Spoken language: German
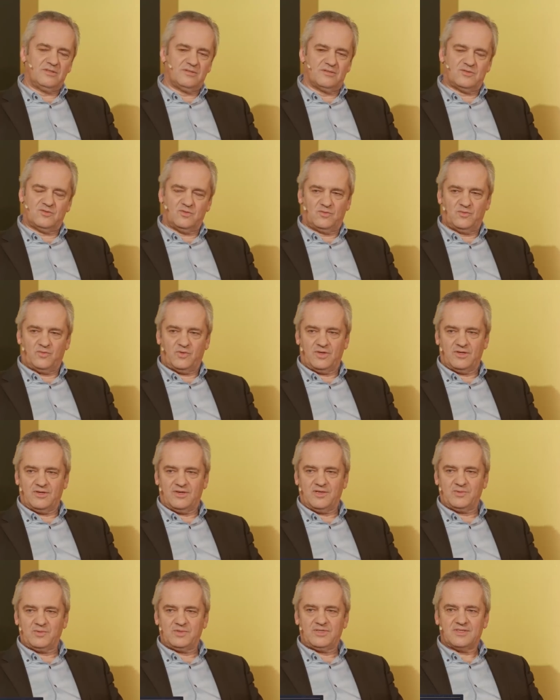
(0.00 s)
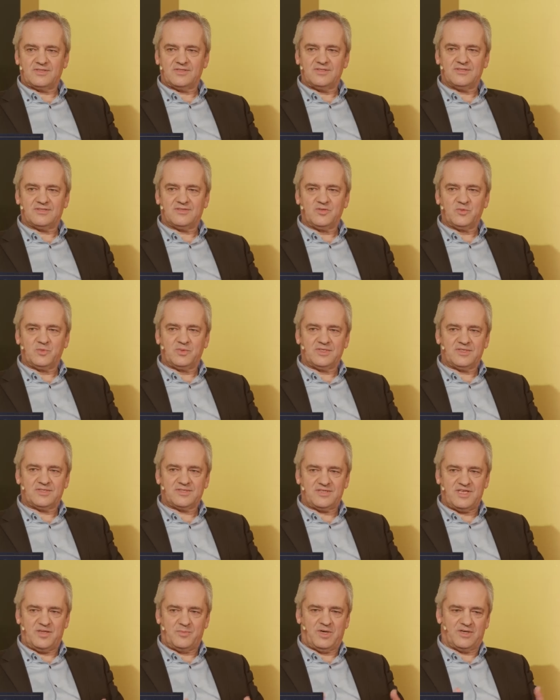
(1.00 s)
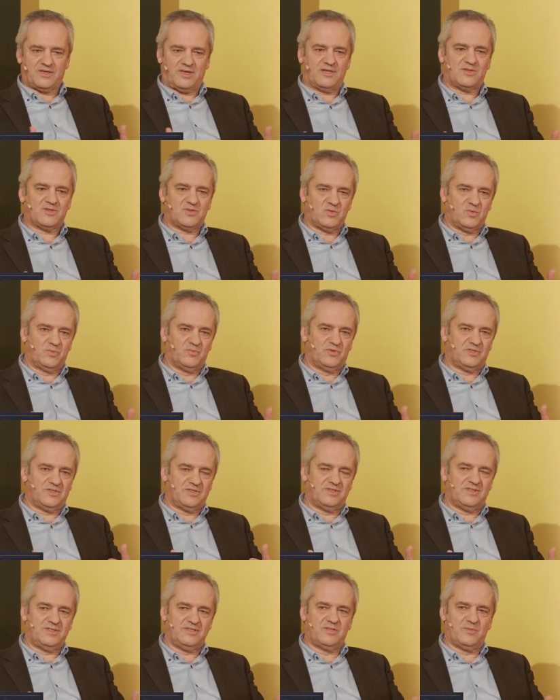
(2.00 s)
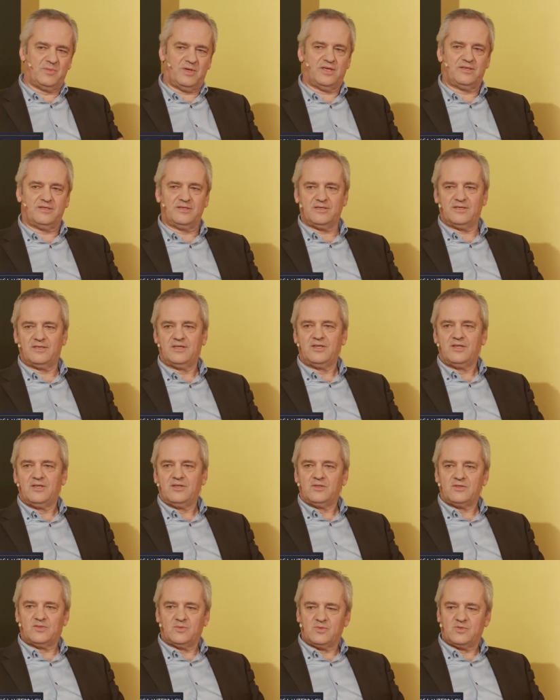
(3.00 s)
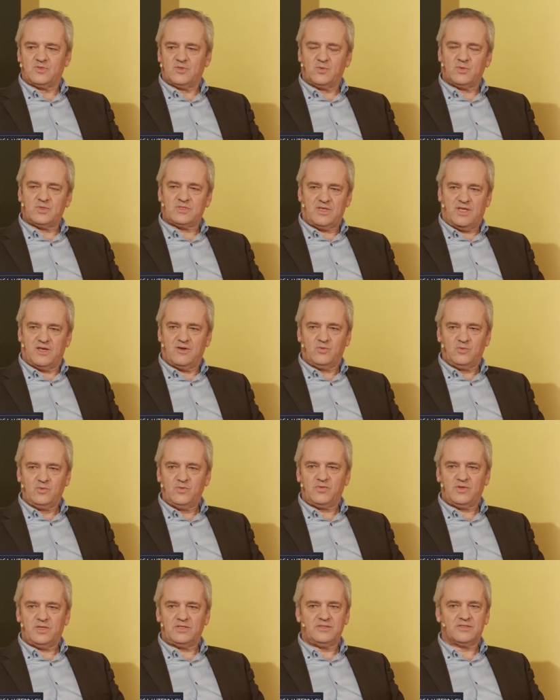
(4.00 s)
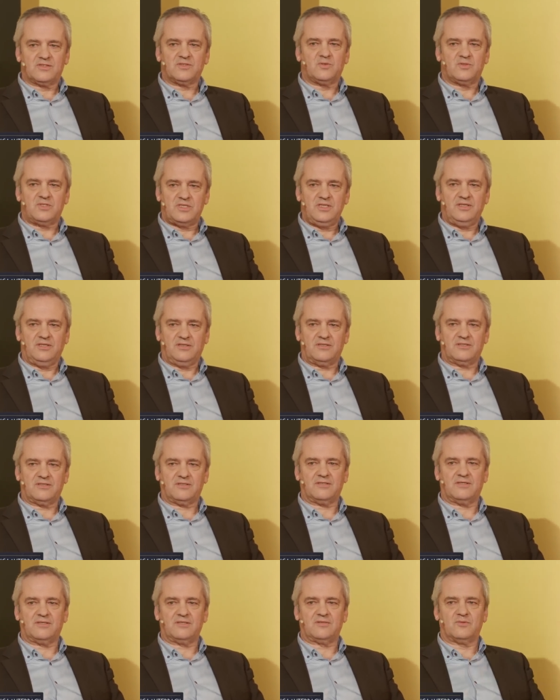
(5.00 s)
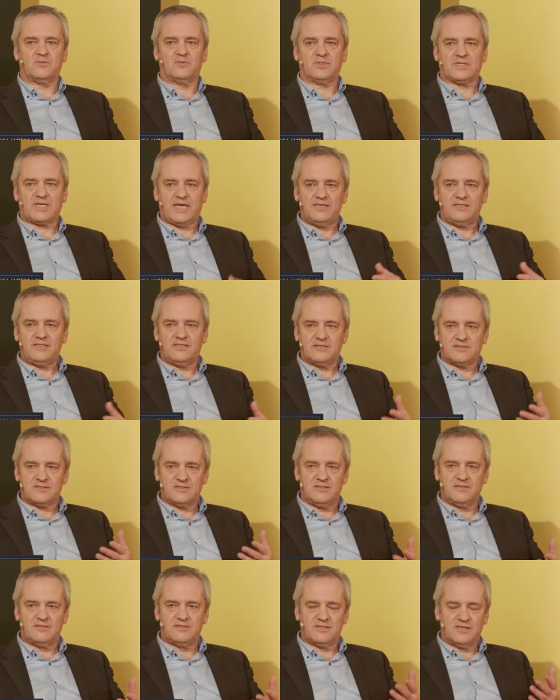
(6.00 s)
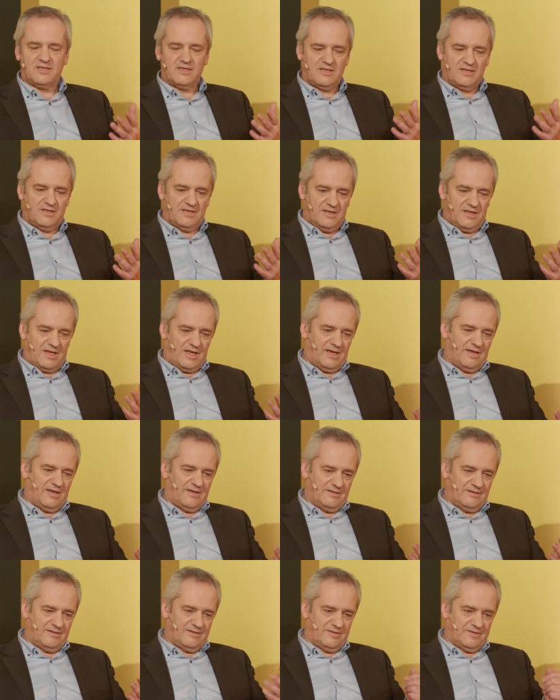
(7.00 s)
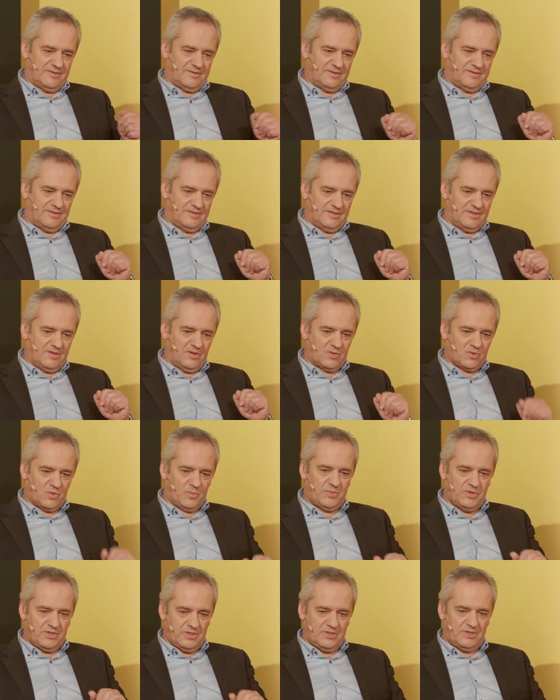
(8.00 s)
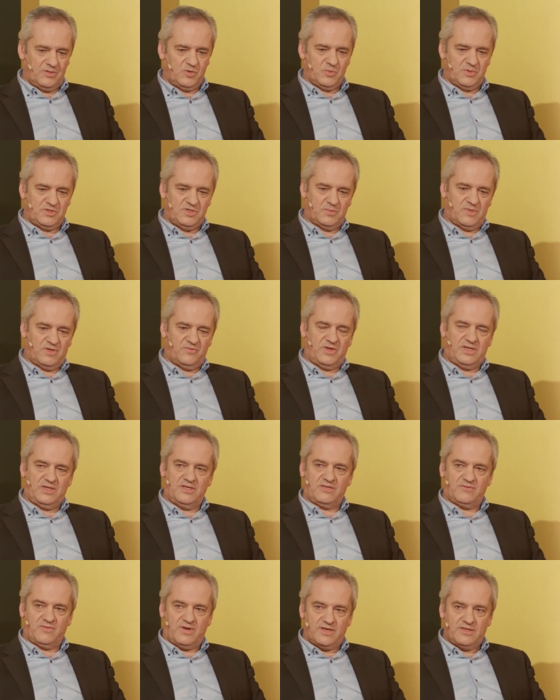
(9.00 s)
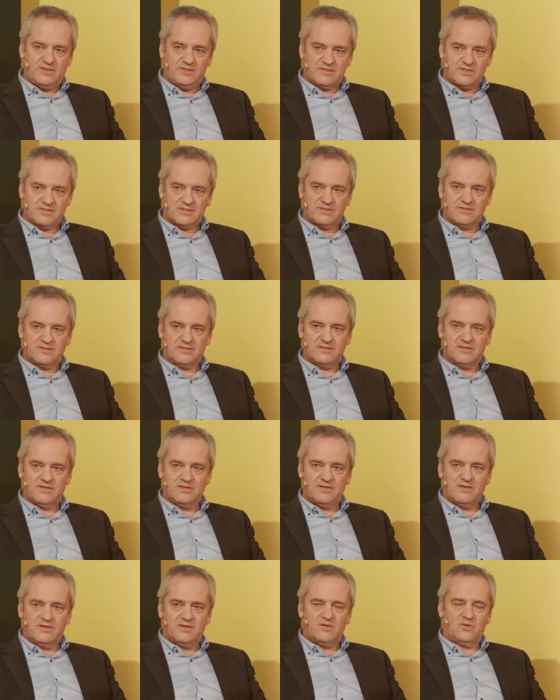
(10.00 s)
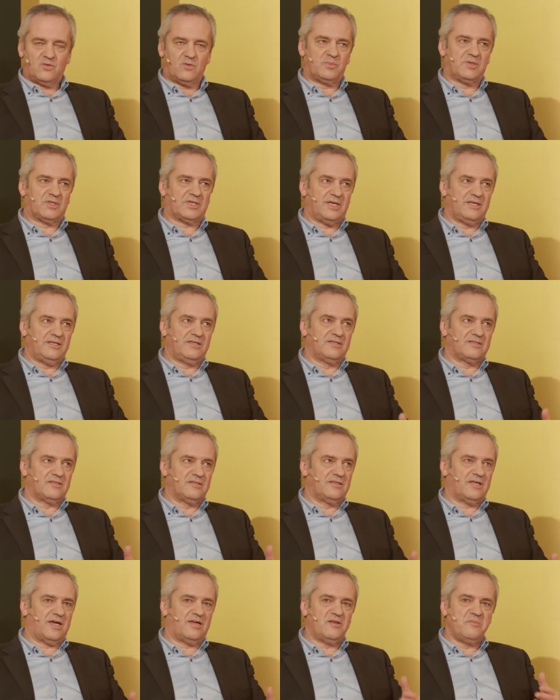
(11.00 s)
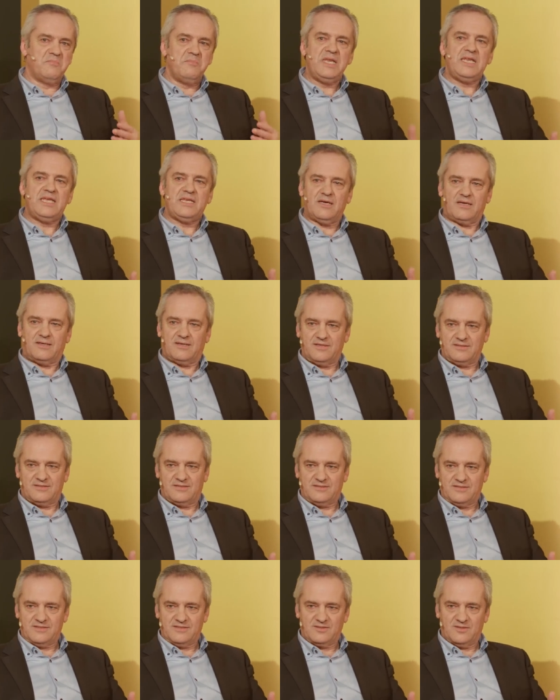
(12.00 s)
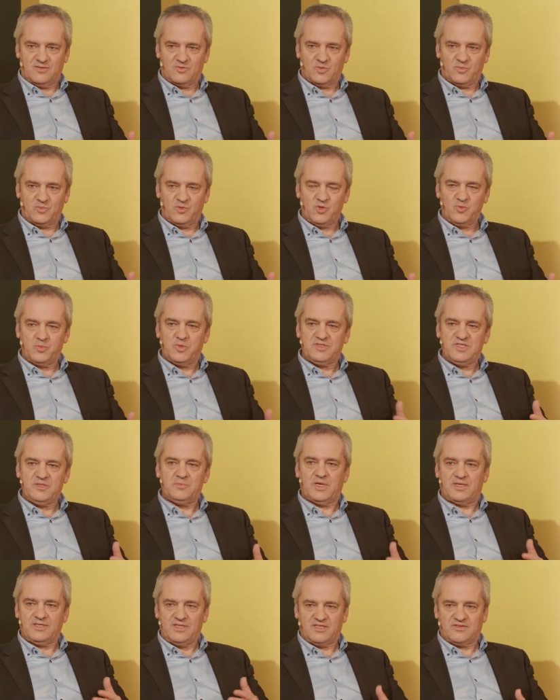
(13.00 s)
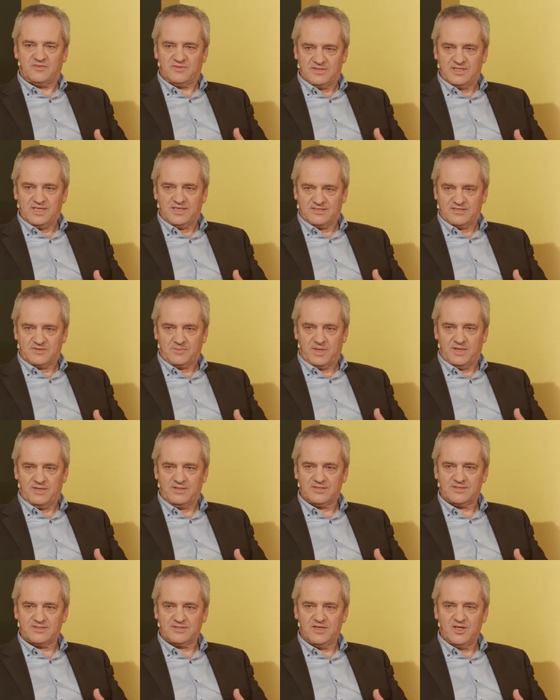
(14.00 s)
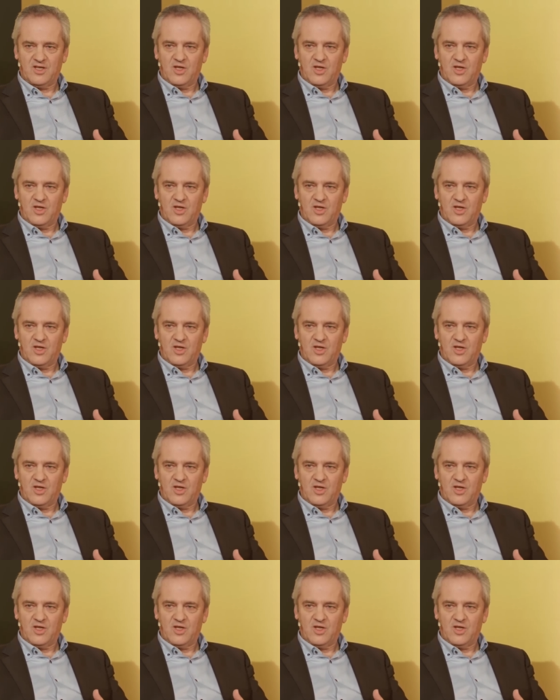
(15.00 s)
ist es unfair, aber das ist über das Thema Reichtum wird in diesem Lande sowieso sehr unfair diskutiert. Also Reiche sind eine Gruppe, über die man wenig weiß, und Bereiche sind eine Minderheit in dieser Gruppe, über die man nicht, nichts weiß.